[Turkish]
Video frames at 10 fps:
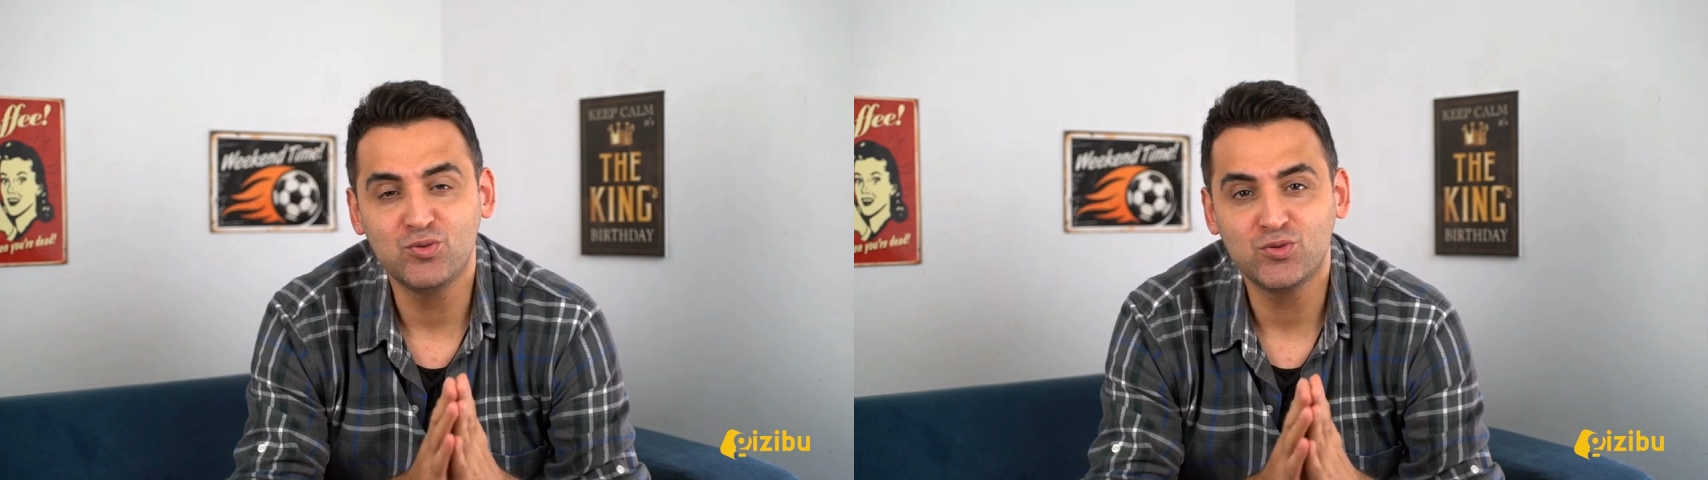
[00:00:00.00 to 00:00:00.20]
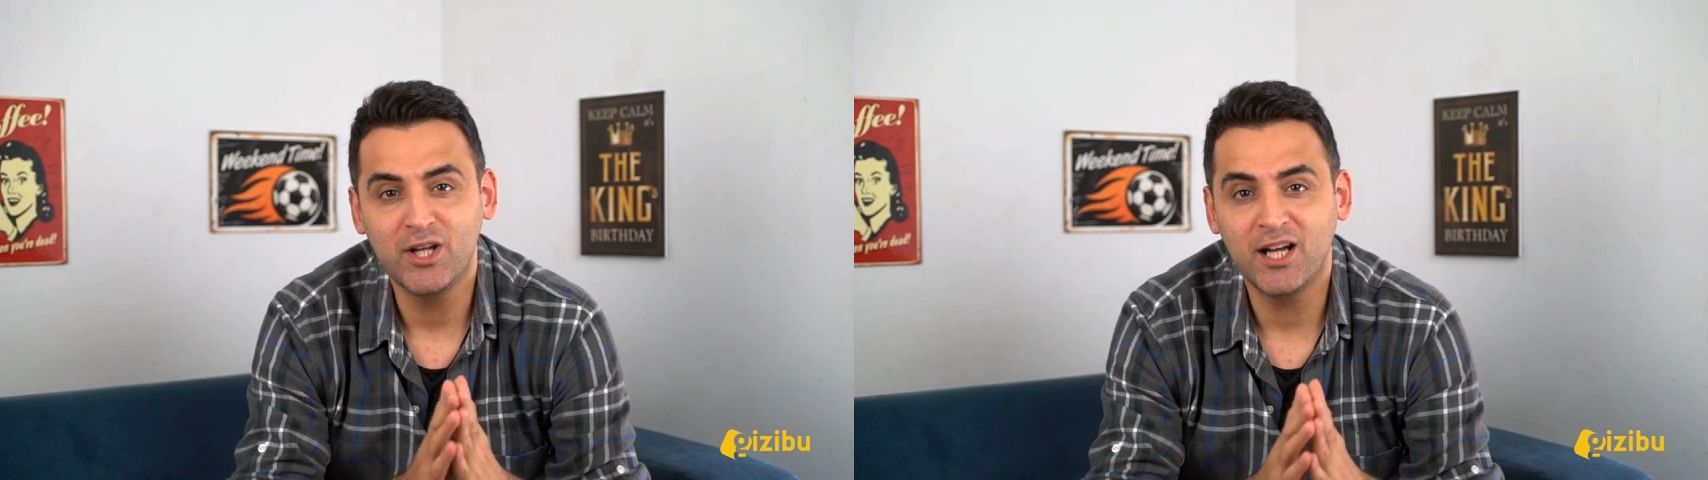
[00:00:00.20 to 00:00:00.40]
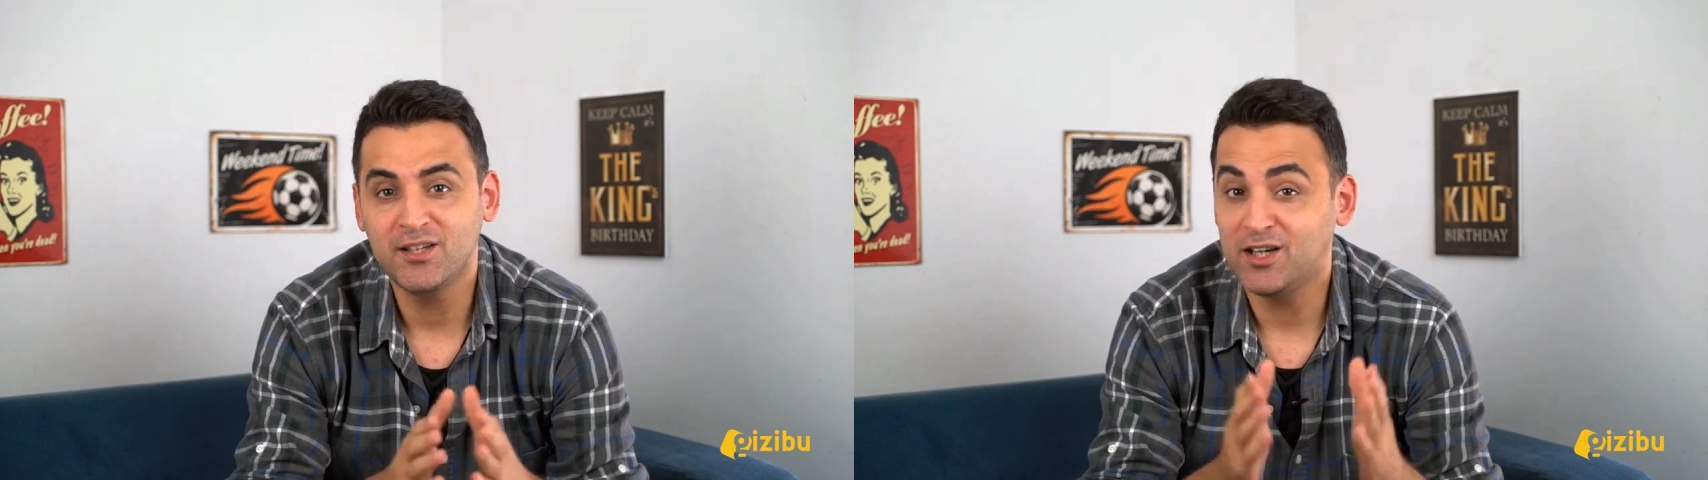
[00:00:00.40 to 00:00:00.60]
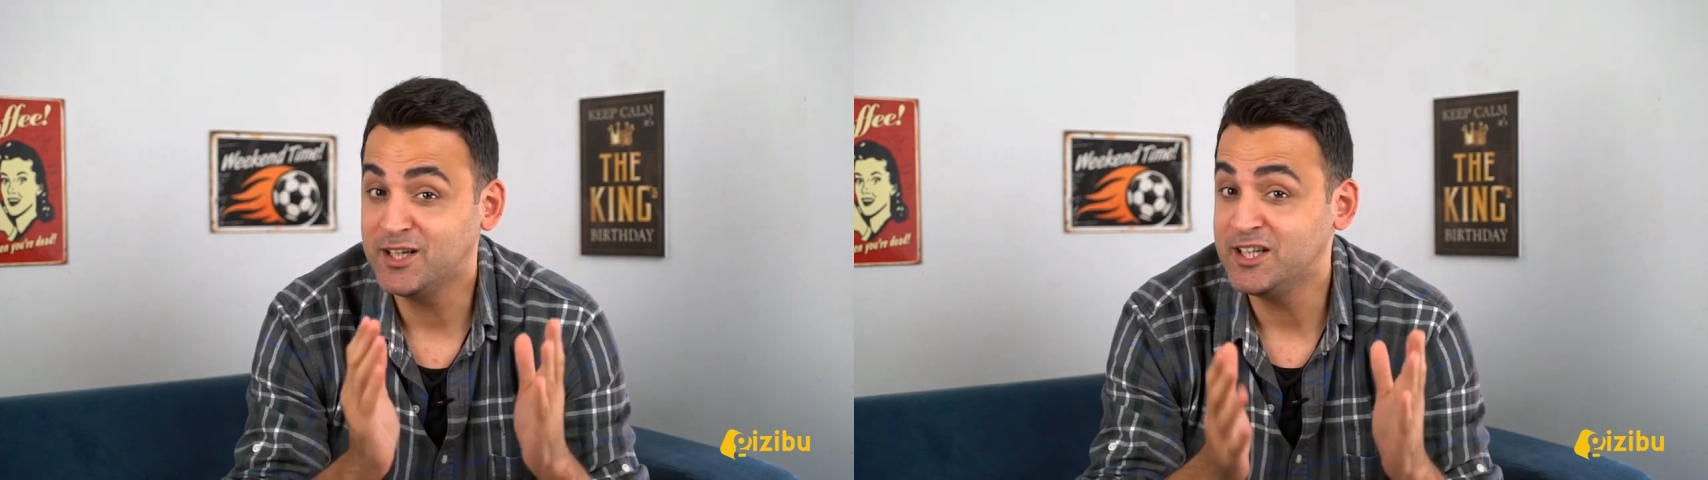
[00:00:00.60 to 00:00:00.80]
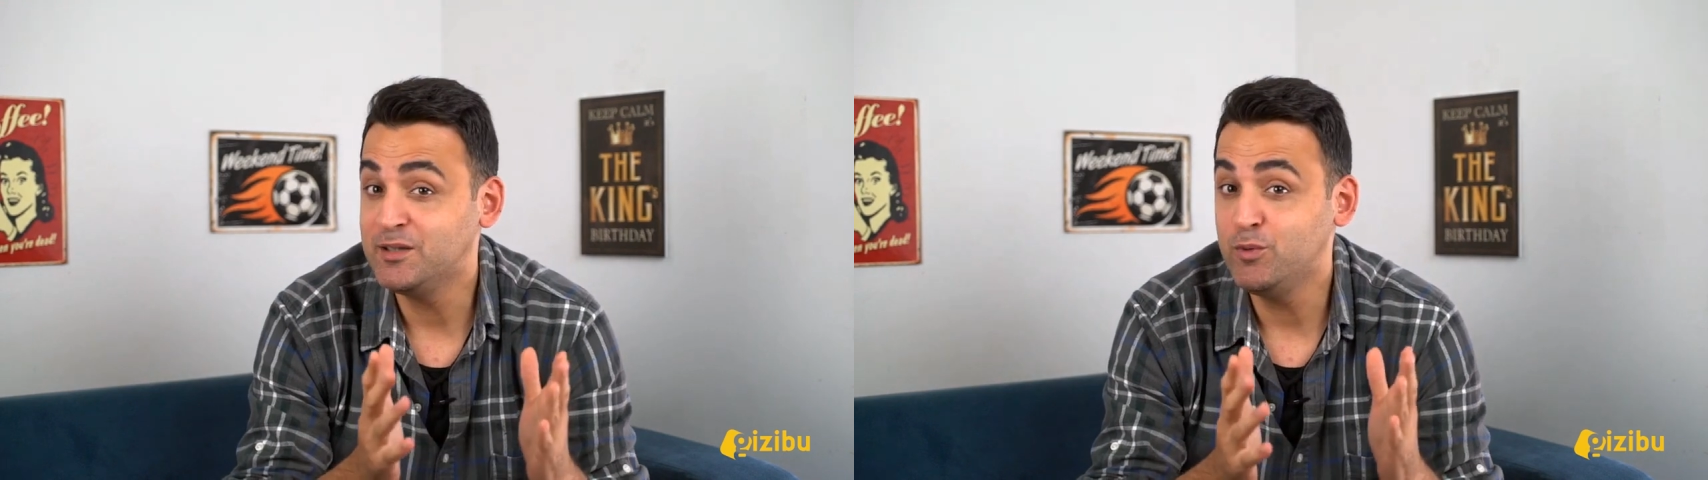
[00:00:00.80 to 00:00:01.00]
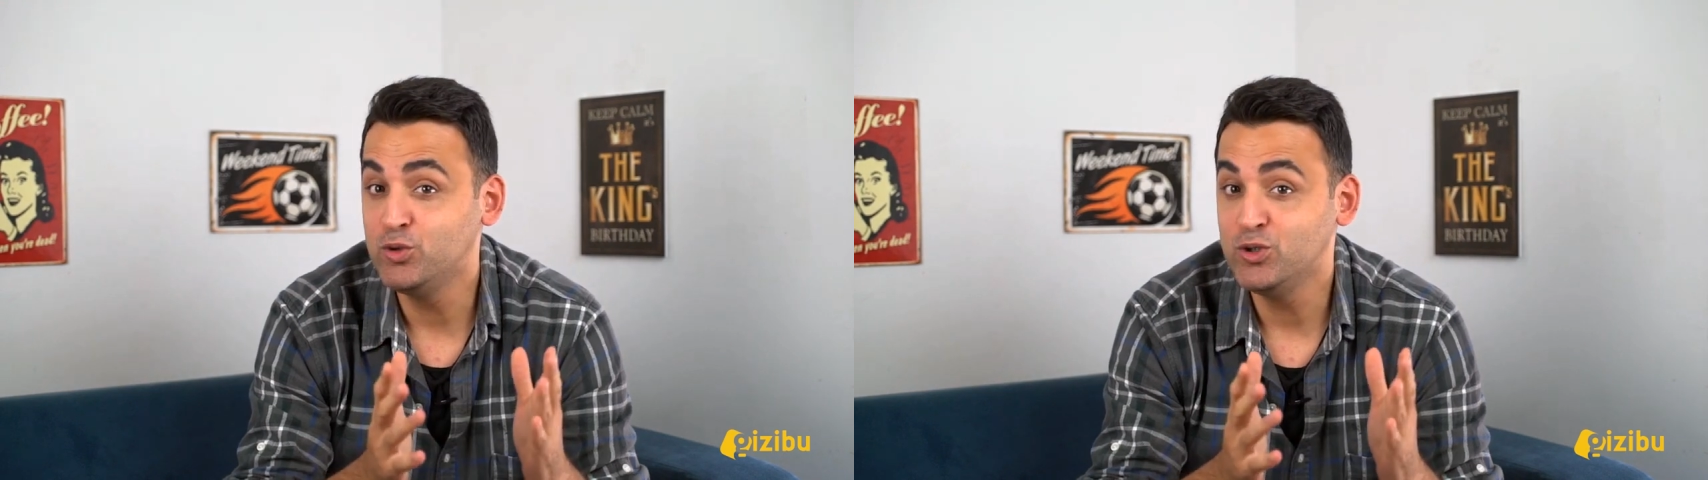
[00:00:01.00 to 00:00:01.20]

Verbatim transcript: süsleyen akademi